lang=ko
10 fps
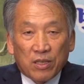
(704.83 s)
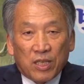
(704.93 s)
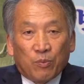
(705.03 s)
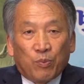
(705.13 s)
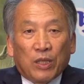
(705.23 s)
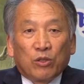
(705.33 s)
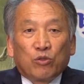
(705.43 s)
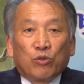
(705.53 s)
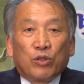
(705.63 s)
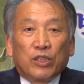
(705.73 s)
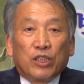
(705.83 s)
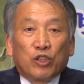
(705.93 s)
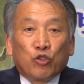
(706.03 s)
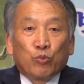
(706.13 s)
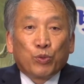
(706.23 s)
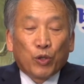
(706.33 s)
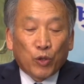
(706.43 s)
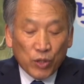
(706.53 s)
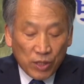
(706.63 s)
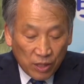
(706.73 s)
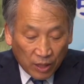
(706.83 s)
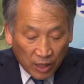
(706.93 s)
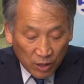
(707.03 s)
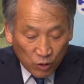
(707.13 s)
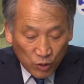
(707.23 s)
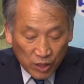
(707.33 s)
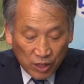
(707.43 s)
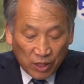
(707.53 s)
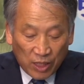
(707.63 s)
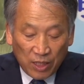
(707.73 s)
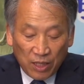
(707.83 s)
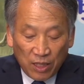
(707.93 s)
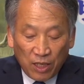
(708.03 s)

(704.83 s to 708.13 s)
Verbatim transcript: 재판국원을 투표 선정할 수 있으니